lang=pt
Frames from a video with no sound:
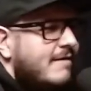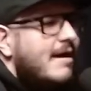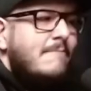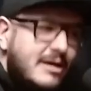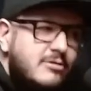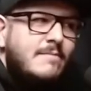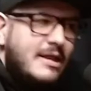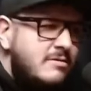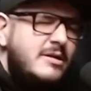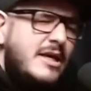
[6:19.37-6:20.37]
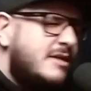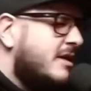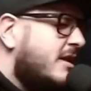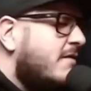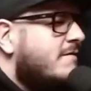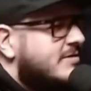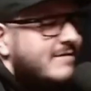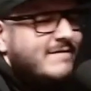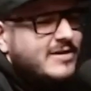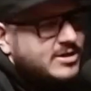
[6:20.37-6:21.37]
né? Vai, vai é morar mais no ou Éden. Menos, entendeu?
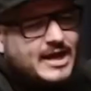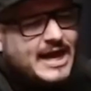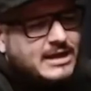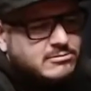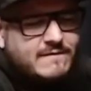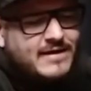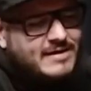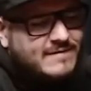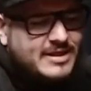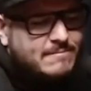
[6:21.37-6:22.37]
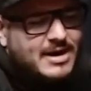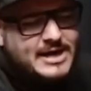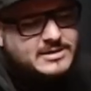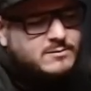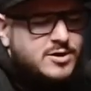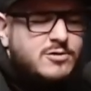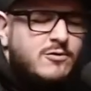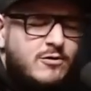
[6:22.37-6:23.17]
Você vai chegar, sua vaga vai ter marcação de